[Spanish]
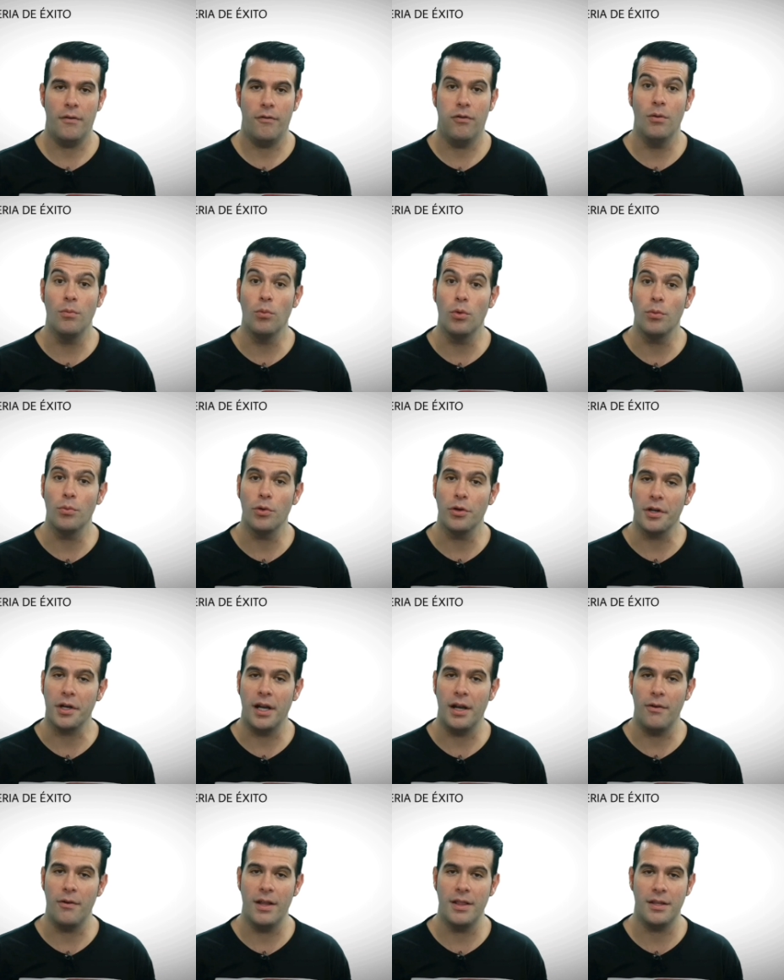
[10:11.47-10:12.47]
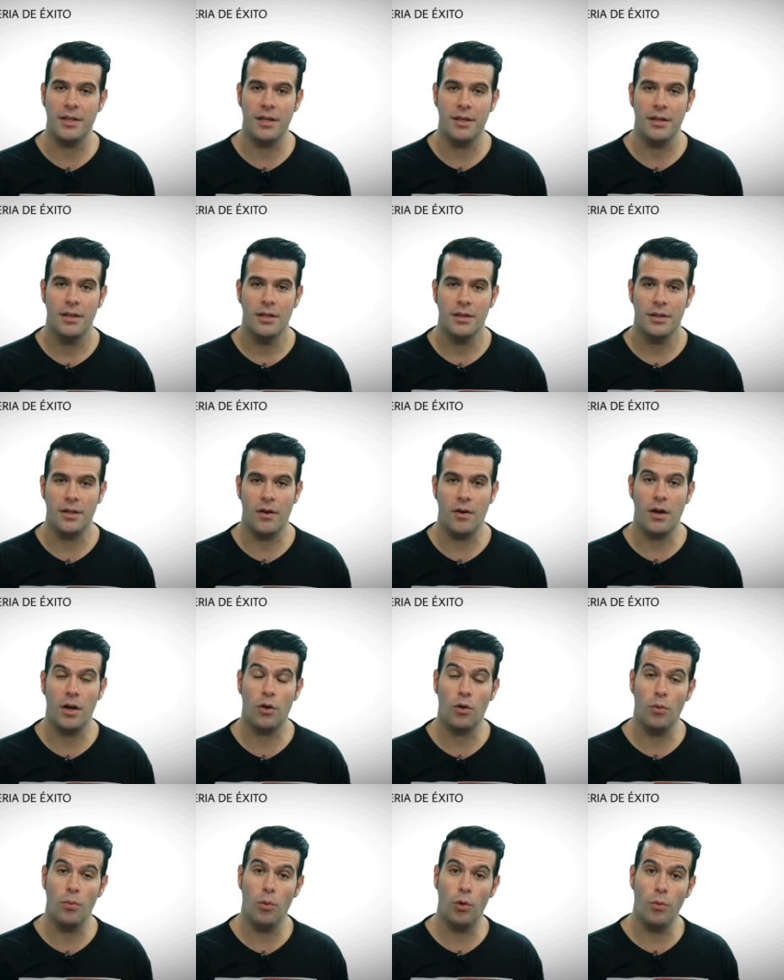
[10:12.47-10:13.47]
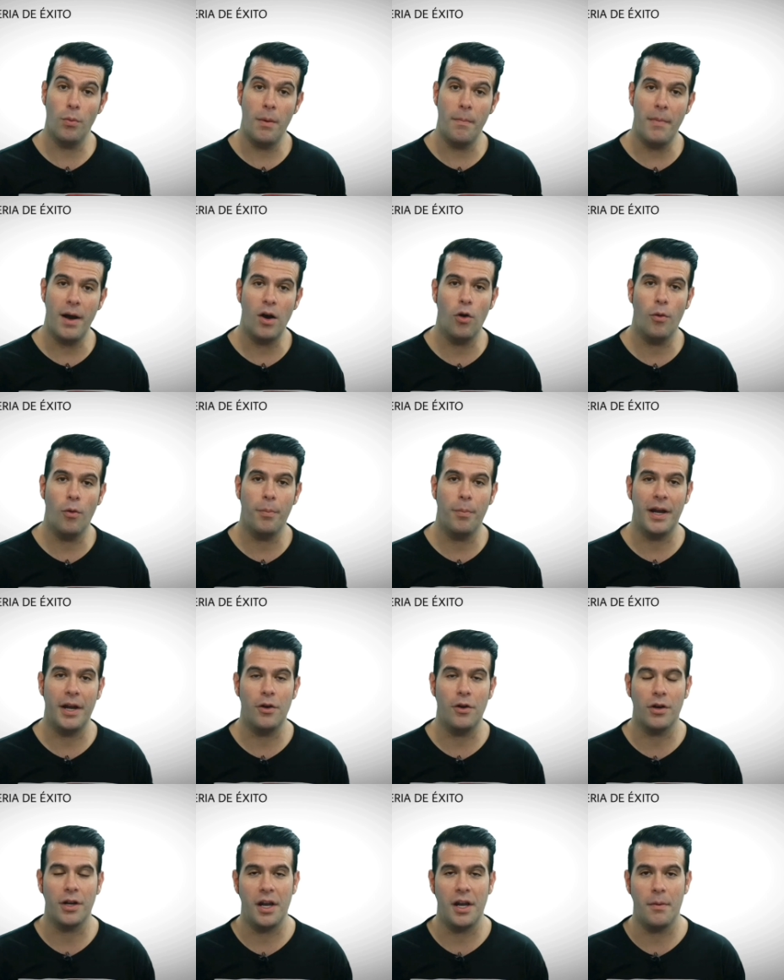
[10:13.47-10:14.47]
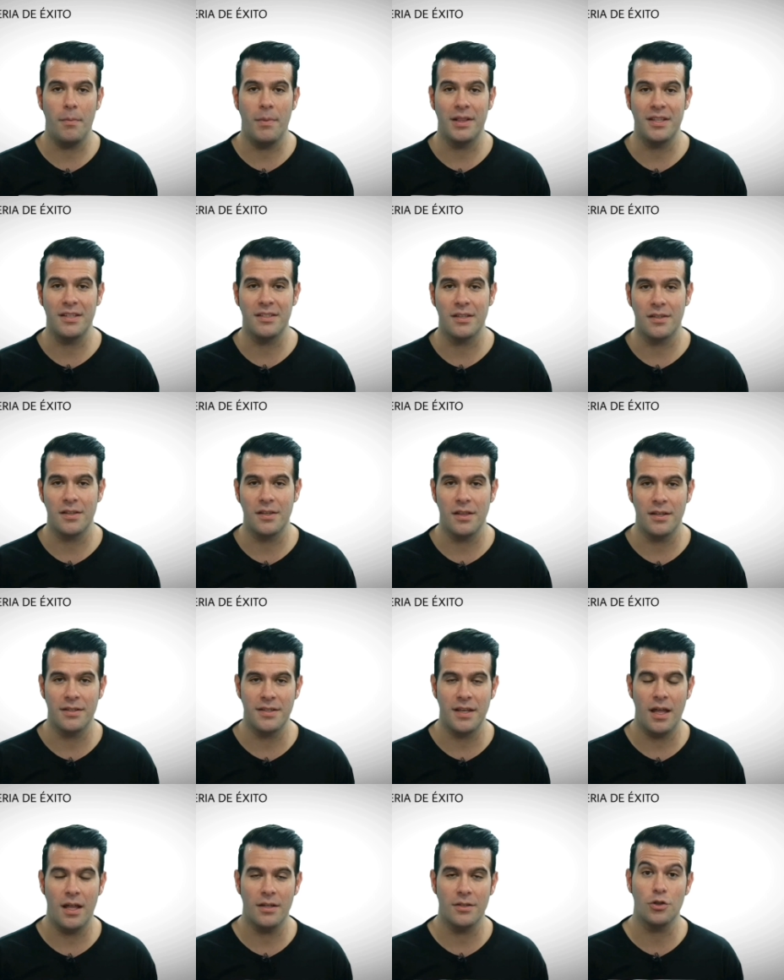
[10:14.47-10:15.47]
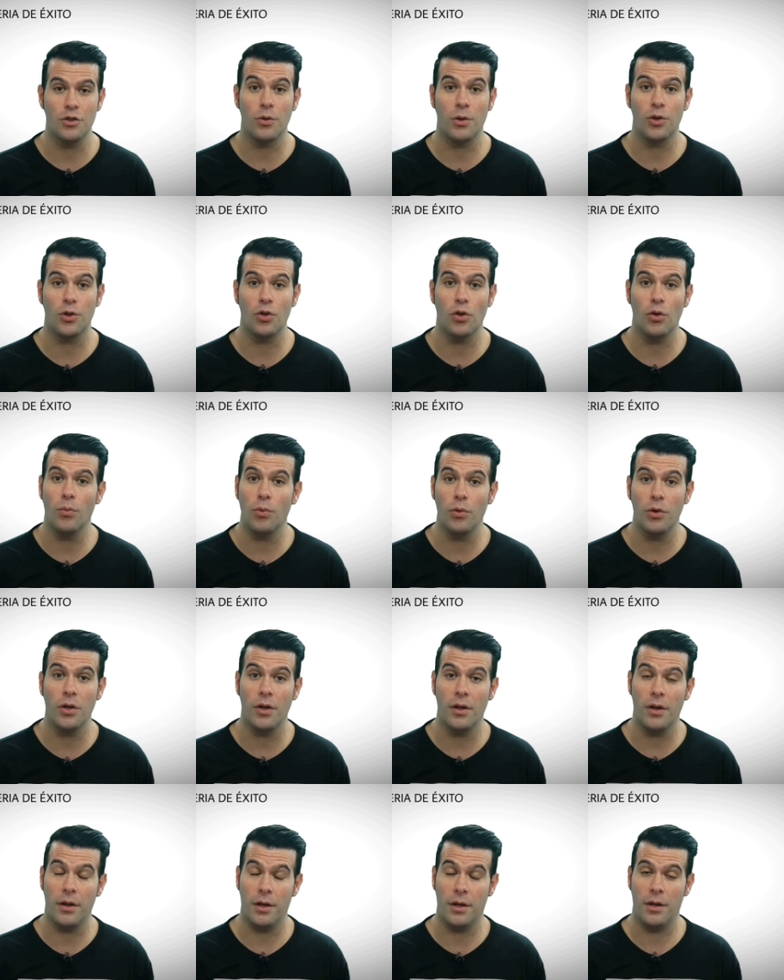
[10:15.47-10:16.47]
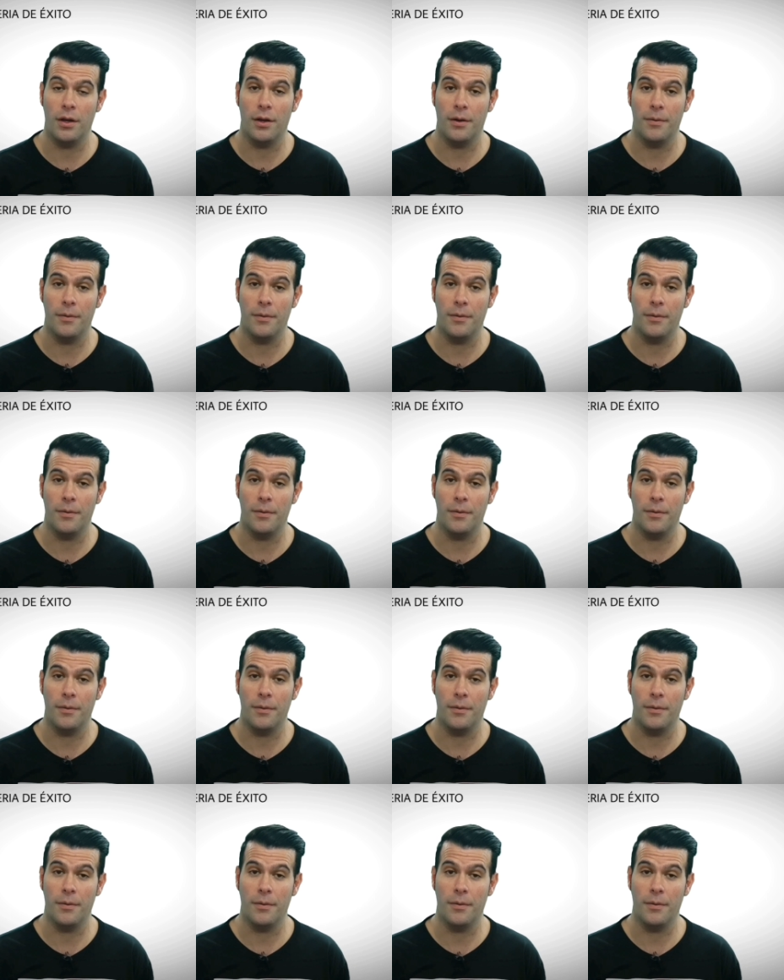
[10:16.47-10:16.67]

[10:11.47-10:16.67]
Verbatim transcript: fue muy muy relevante trabajar con un volumen bajo para no generar matices indeseadas y sobre todo muy